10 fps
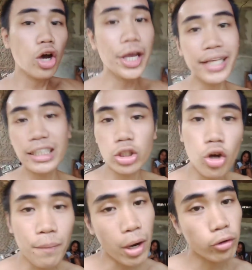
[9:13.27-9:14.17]
So ayun guys,
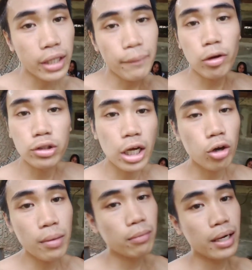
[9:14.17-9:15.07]
ano, pagod na pagod
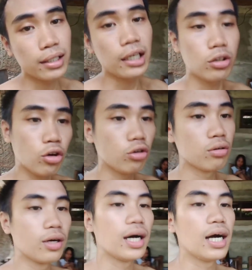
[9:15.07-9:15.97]
na ako mag-vlog dito